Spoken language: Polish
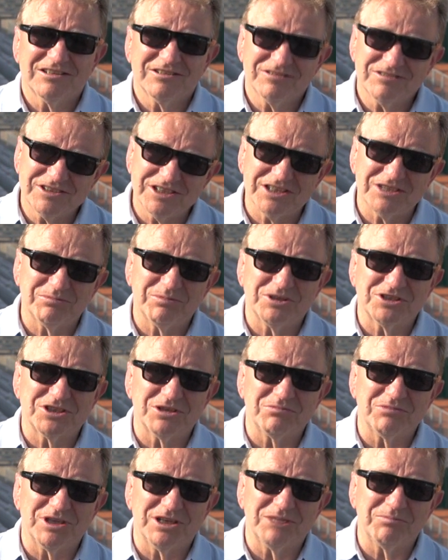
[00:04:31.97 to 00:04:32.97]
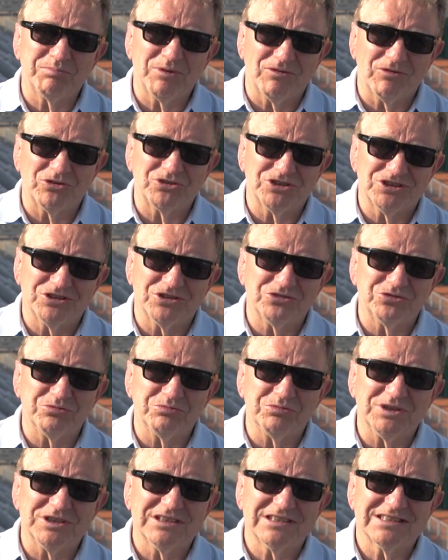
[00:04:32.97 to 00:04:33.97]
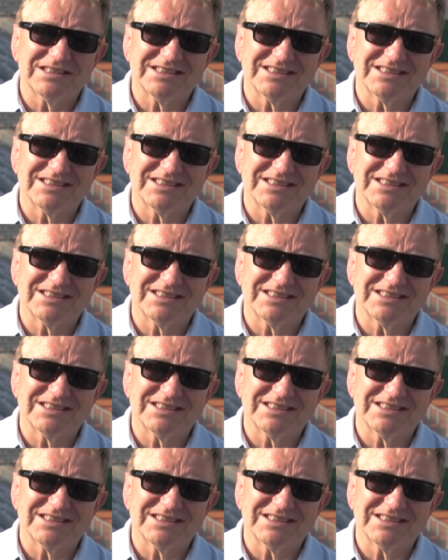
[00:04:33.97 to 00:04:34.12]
Wtedy będziemy mieli powody do dumy.